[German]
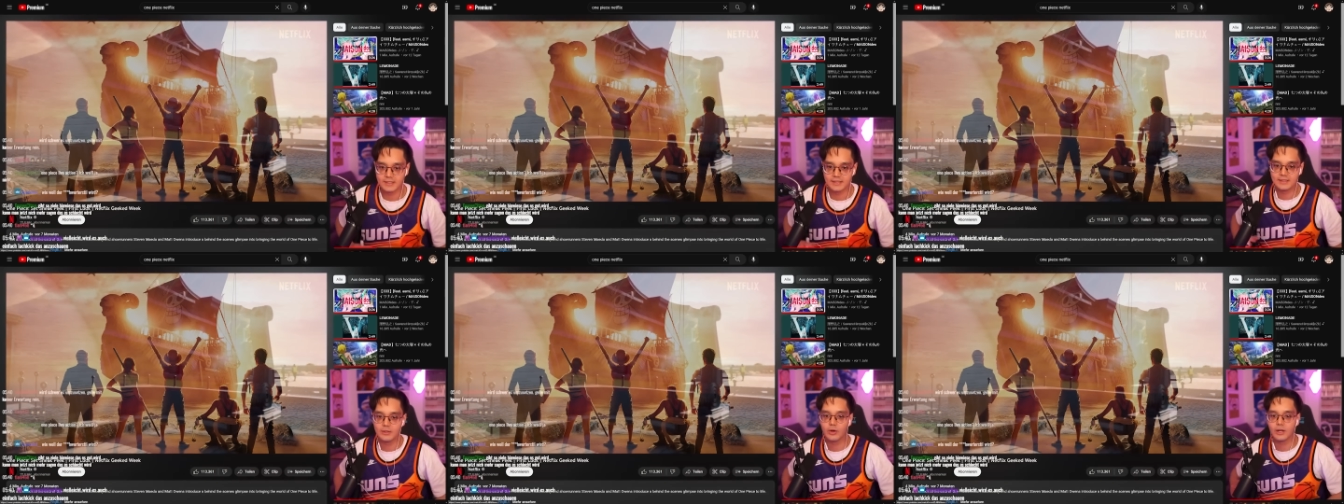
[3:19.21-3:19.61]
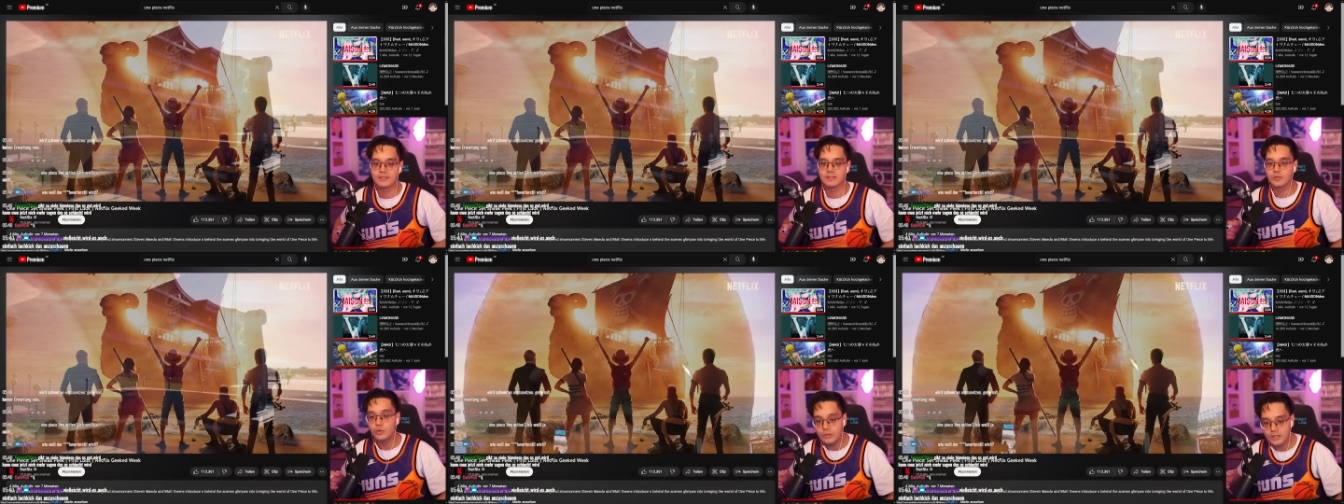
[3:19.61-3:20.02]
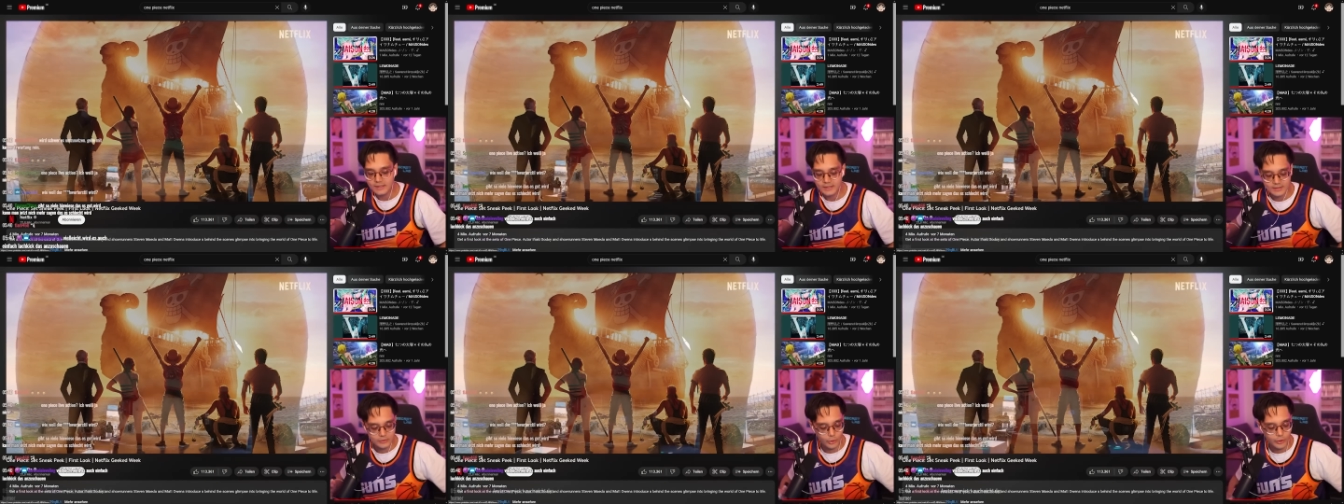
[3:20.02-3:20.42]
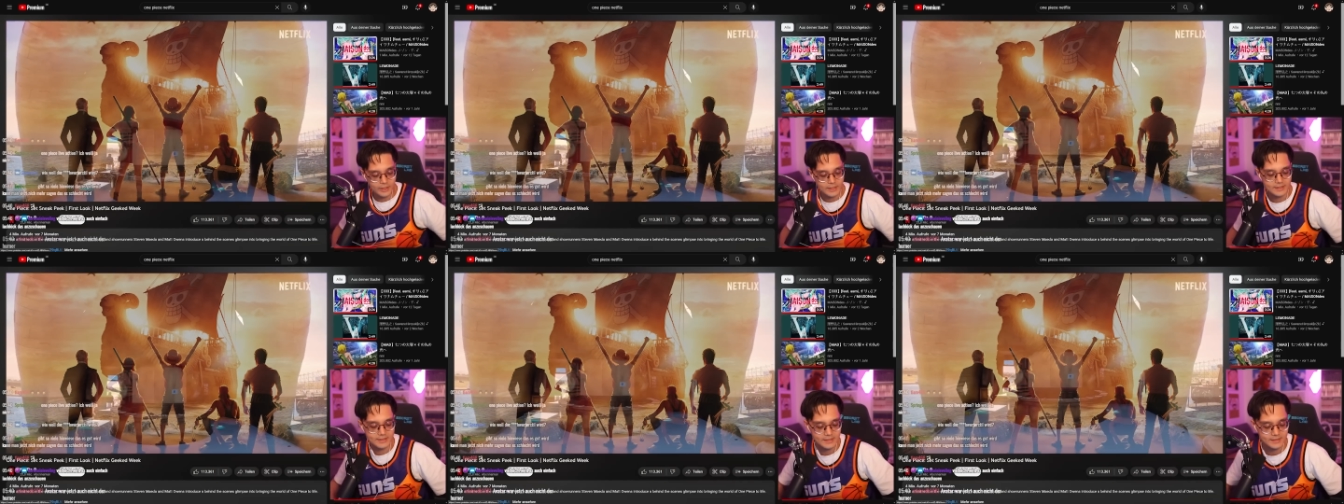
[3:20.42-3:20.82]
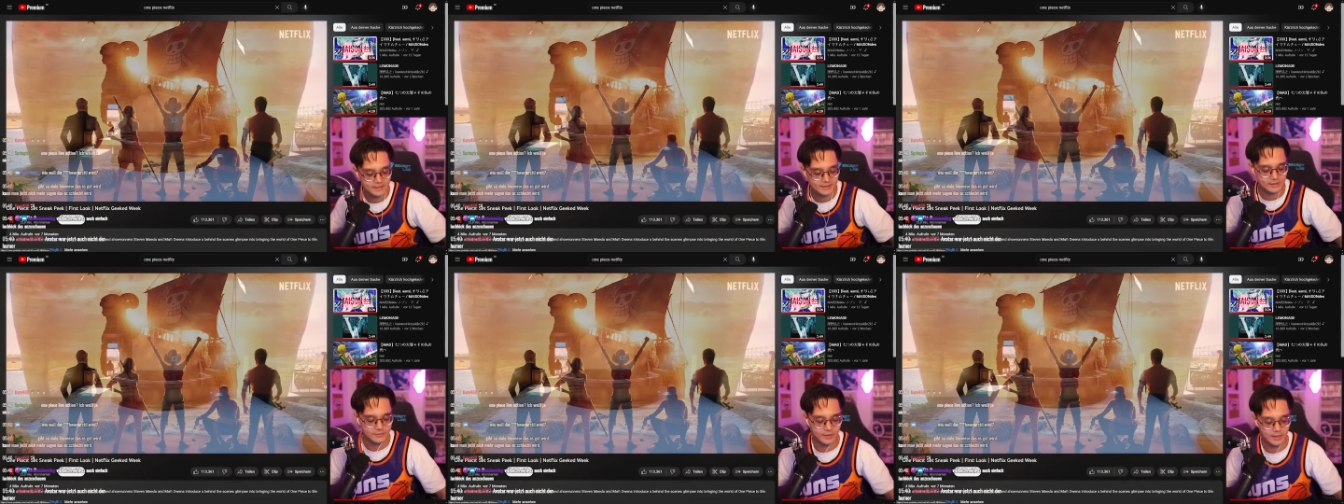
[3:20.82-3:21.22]
Es ist ja auch ganz gut, dass es neue Gesichter
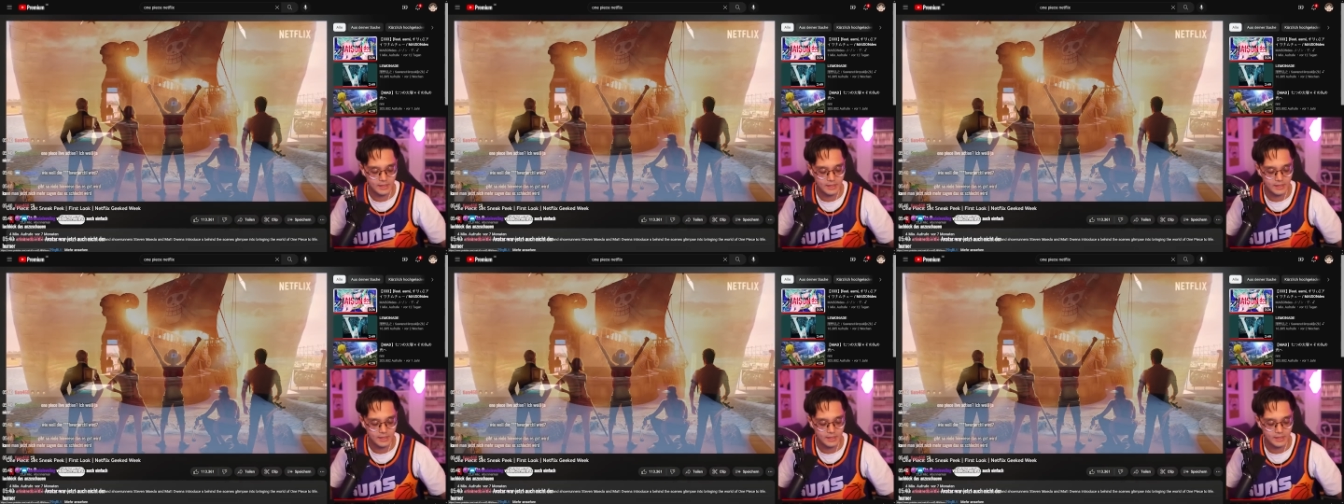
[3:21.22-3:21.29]
sind, weil